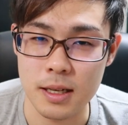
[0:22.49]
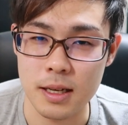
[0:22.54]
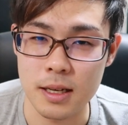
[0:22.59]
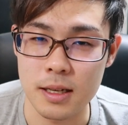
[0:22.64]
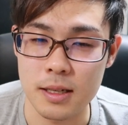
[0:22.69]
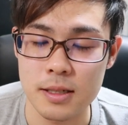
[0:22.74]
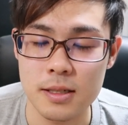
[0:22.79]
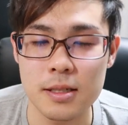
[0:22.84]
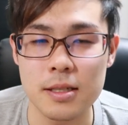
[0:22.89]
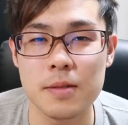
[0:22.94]

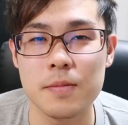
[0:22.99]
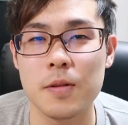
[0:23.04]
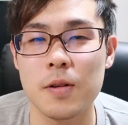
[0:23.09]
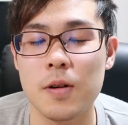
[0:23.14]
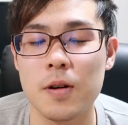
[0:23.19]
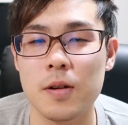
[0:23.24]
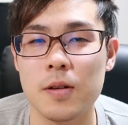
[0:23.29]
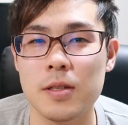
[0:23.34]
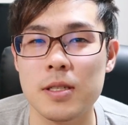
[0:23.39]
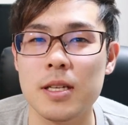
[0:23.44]
えー、質
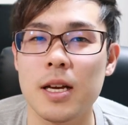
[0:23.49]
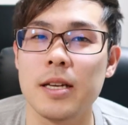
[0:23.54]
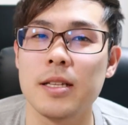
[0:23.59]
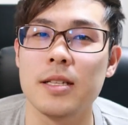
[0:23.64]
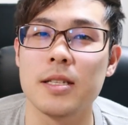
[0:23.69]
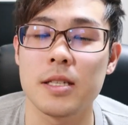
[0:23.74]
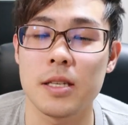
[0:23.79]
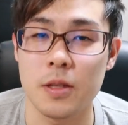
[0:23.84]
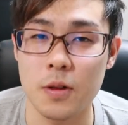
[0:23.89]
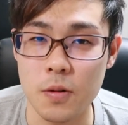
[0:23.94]
問したい
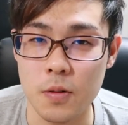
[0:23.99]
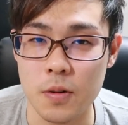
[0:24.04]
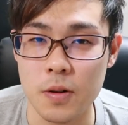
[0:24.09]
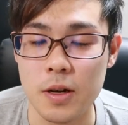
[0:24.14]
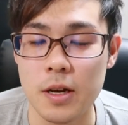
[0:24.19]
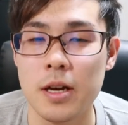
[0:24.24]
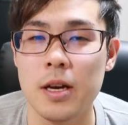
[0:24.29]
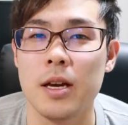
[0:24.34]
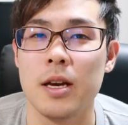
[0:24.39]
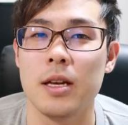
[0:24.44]
んですけど
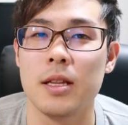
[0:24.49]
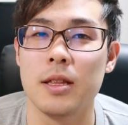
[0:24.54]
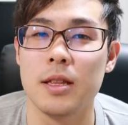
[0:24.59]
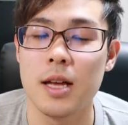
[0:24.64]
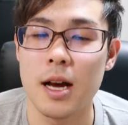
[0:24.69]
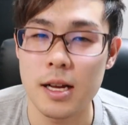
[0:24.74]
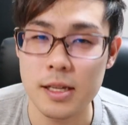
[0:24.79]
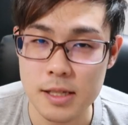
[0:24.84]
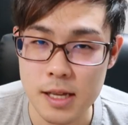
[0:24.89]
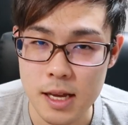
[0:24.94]

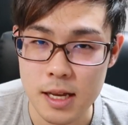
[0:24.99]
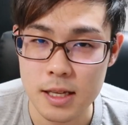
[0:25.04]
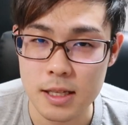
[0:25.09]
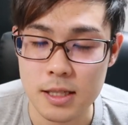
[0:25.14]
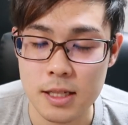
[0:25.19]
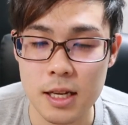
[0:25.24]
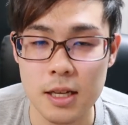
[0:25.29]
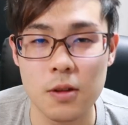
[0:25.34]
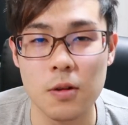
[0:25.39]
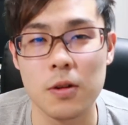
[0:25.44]
なぜ
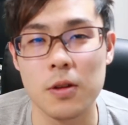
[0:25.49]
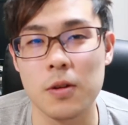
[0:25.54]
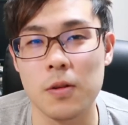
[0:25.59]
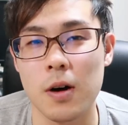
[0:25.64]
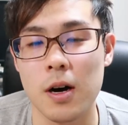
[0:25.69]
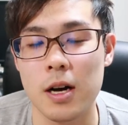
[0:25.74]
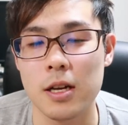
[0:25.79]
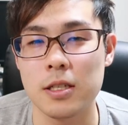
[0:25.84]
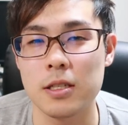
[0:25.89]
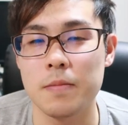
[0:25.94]
せどり
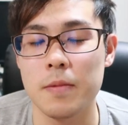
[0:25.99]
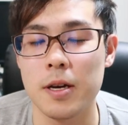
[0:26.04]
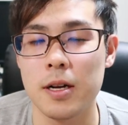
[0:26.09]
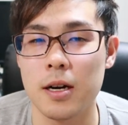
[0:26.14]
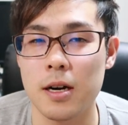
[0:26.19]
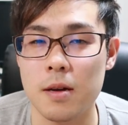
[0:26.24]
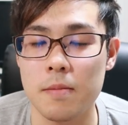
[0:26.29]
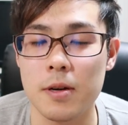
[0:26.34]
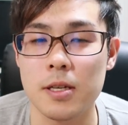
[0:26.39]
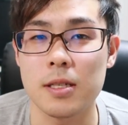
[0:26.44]
を始め
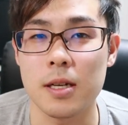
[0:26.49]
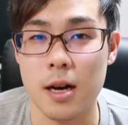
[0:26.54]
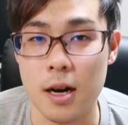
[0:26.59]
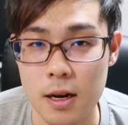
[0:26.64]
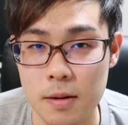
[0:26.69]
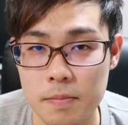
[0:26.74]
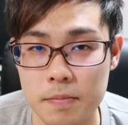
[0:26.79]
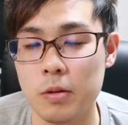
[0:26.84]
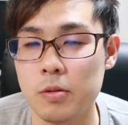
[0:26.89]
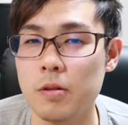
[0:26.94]
られました
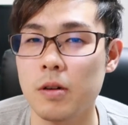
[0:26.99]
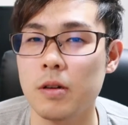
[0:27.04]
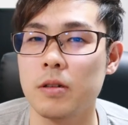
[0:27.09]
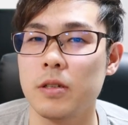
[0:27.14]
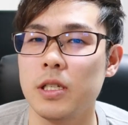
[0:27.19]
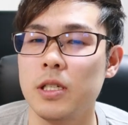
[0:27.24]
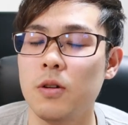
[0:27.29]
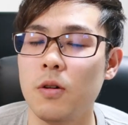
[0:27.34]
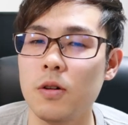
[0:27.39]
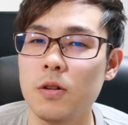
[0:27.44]
かおそら
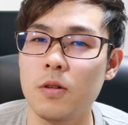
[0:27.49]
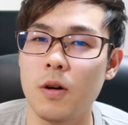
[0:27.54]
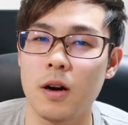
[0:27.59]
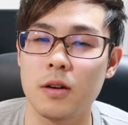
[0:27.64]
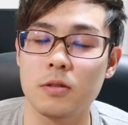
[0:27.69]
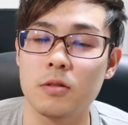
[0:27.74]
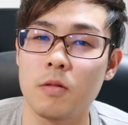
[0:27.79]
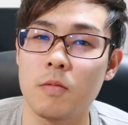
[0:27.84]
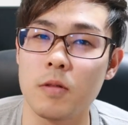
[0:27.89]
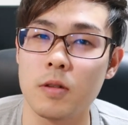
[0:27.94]
くいろいろ
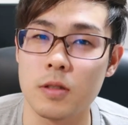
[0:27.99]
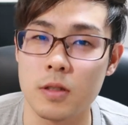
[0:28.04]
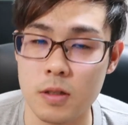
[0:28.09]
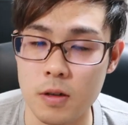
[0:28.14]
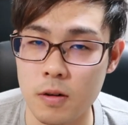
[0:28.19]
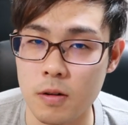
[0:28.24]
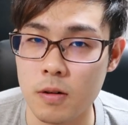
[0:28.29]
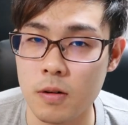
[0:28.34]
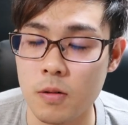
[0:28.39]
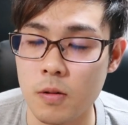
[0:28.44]
あると思うんで
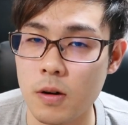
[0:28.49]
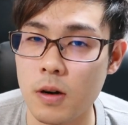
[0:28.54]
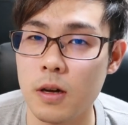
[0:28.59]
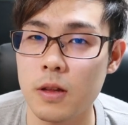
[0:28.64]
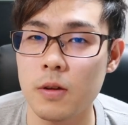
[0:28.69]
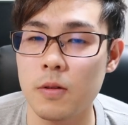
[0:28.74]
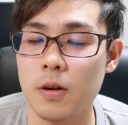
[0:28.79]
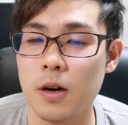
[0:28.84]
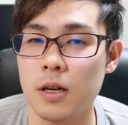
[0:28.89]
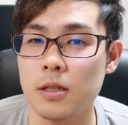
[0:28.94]
すよお
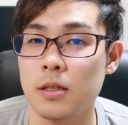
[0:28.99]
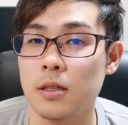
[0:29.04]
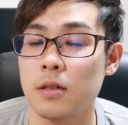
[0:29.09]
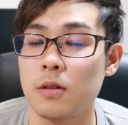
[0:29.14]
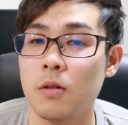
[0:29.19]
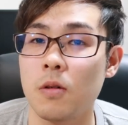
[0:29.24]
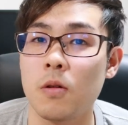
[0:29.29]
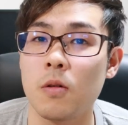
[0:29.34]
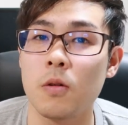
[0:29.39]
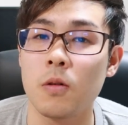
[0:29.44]
金を
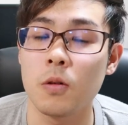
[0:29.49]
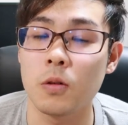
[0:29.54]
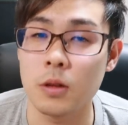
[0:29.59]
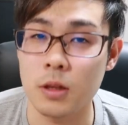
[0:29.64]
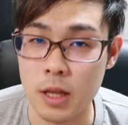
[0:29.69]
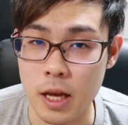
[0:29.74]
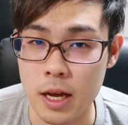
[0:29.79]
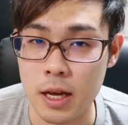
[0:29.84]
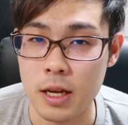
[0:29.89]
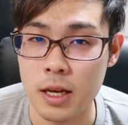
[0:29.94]
稼ぐ方法っ
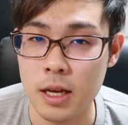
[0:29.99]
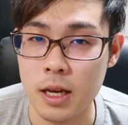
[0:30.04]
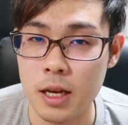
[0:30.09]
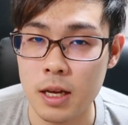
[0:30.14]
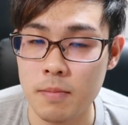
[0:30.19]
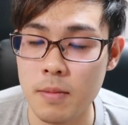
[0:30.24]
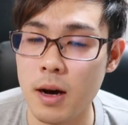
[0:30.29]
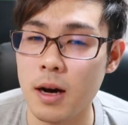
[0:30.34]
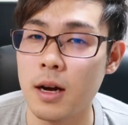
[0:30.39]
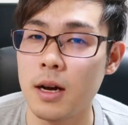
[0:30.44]
て
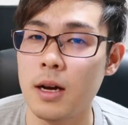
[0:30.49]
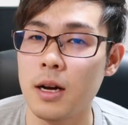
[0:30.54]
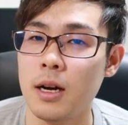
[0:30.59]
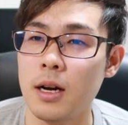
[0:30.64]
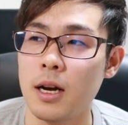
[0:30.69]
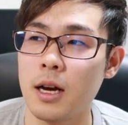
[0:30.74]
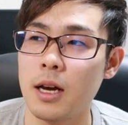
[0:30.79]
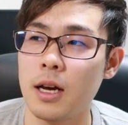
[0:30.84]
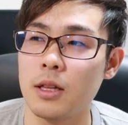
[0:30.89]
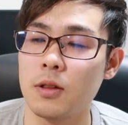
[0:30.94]
まあ
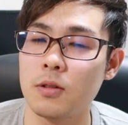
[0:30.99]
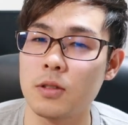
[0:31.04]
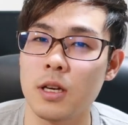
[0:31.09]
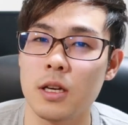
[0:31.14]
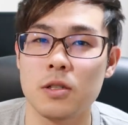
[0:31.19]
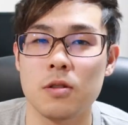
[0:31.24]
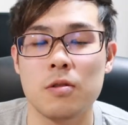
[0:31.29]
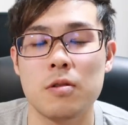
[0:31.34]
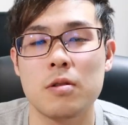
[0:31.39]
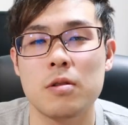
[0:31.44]
えーと、
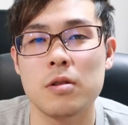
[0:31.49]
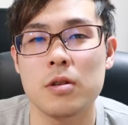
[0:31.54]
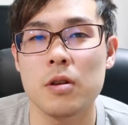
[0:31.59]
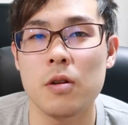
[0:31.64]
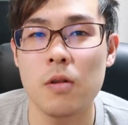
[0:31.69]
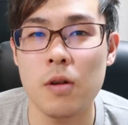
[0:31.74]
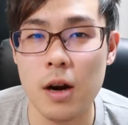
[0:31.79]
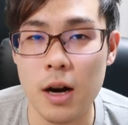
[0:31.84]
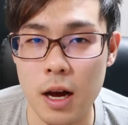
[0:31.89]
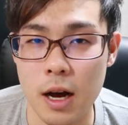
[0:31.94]
最初副
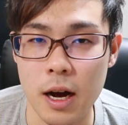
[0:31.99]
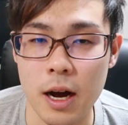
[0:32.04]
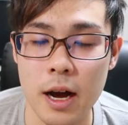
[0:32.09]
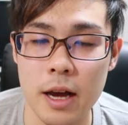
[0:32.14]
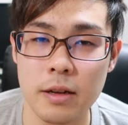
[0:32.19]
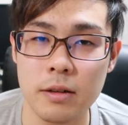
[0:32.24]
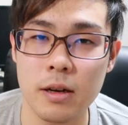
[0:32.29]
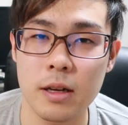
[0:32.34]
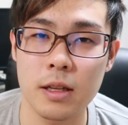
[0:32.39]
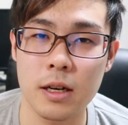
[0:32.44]
業から
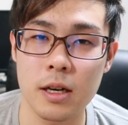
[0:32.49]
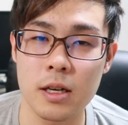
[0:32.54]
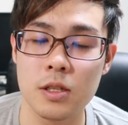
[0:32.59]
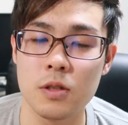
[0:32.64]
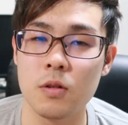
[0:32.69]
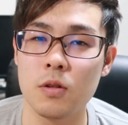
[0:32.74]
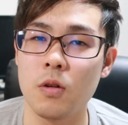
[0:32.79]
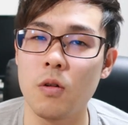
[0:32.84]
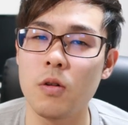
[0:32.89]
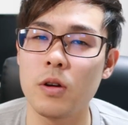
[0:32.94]
入る方が非
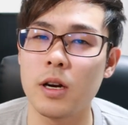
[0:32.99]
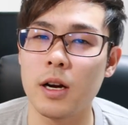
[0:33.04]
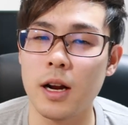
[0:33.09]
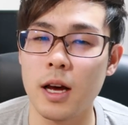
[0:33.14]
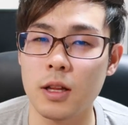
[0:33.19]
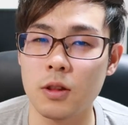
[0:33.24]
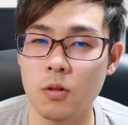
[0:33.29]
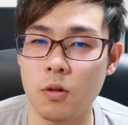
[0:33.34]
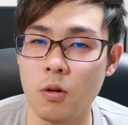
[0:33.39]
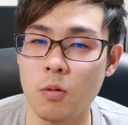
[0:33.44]
常に多いか
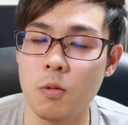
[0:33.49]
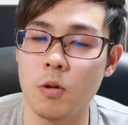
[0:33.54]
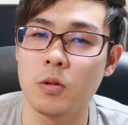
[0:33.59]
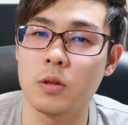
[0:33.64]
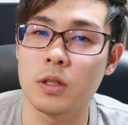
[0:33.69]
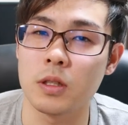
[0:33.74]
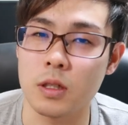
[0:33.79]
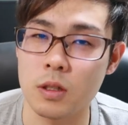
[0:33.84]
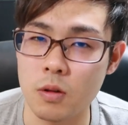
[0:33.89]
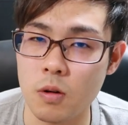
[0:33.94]
なと思
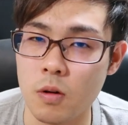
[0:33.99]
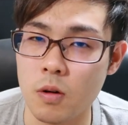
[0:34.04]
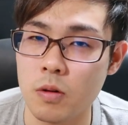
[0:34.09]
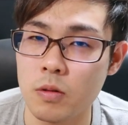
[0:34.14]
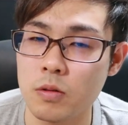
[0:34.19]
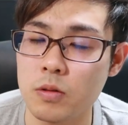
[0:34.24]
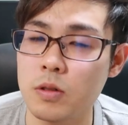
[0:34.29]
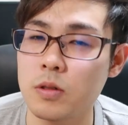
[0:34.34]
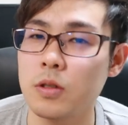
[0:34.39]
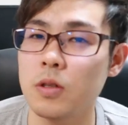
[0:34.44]
うんですけど
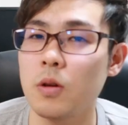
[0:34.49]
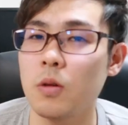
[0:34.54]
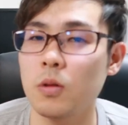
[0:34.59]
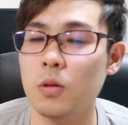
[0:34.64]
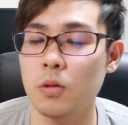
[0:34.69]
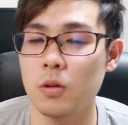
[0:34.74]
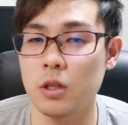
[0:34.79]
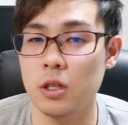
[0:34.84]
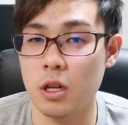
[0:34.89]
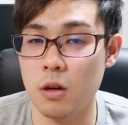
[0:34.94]
副
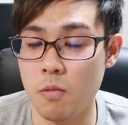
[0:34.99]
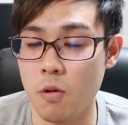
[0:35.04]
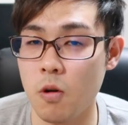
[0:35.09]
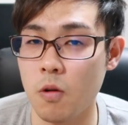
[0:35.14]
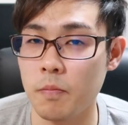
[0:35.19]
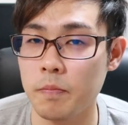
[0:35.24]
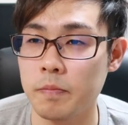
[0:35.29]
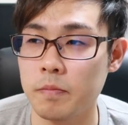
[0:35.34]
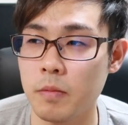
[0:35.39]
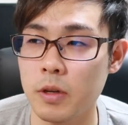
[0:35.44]
業といって
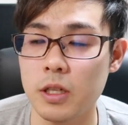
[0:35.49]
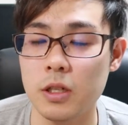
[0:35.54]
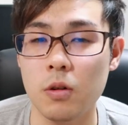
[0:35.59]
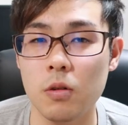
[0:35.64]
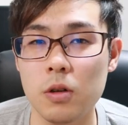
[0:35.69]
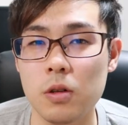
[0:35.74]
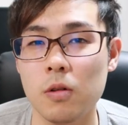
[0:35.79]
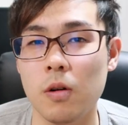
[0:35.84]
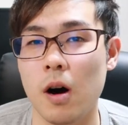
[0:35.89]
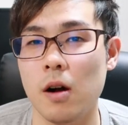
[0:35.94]
もい
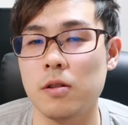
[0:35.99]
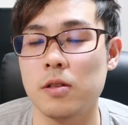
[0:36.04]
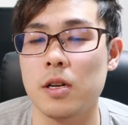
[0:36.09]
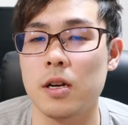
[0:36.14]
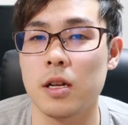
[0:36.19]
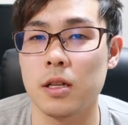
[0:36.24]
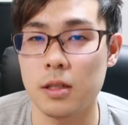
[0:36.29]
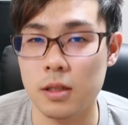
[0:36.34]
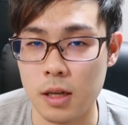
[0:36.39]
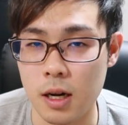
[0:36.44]
ろいろある
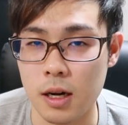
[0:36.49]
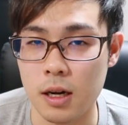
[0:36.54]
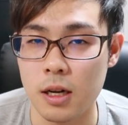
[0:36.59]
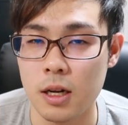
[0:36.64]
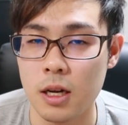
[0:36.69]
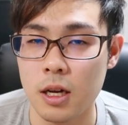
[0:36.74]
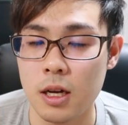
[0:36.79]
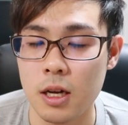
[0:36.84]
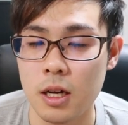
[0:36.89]
じゃないですか、